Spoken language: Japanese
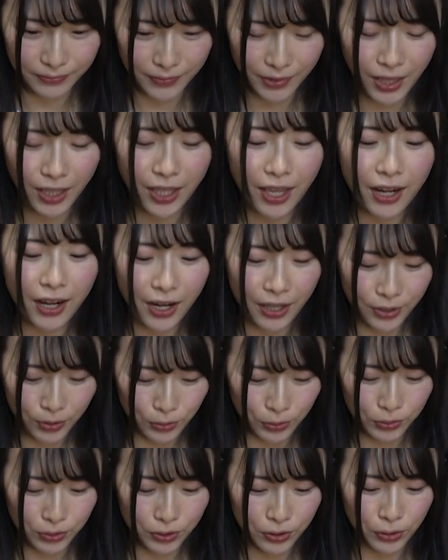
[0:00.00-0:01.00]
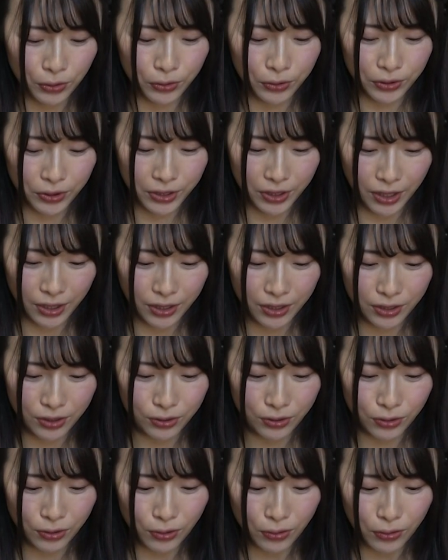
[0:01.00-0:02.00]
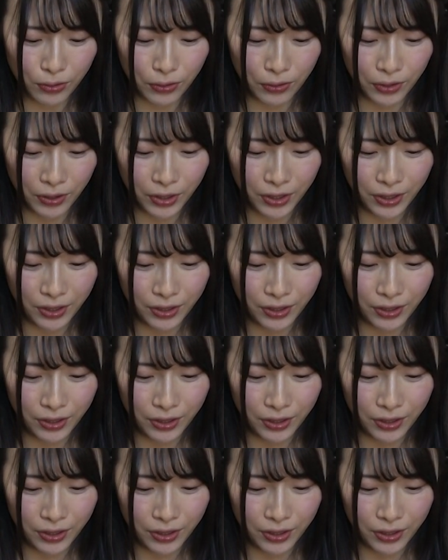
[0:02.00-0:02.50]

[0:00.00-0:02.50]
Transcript: で、家来を強くしたりすると、